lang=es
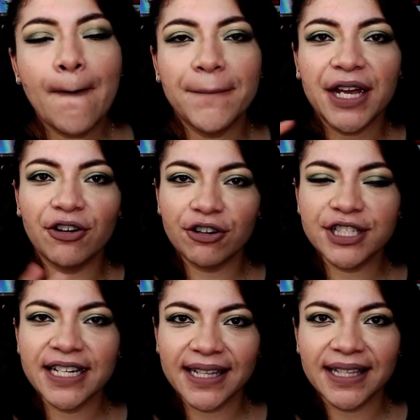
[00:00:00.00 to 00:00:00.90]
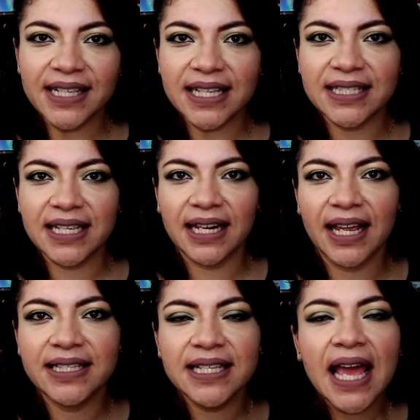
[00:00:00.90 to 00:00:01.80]
pero no sin antes
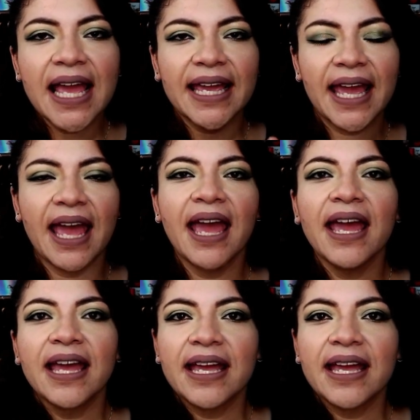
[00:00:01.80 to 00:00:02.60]
decirles que